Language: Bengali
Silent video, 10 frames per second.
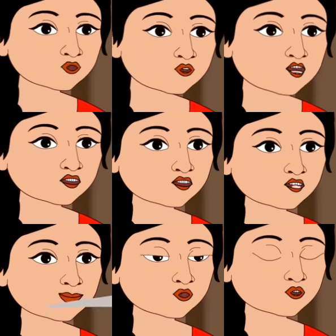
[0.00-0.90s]
একদিন
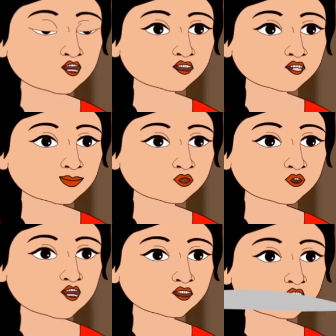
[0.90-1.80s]
আমাদের সব
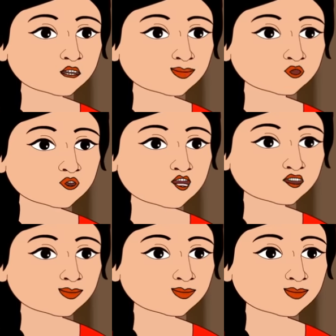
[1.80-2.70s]
অভাব চলে যাবে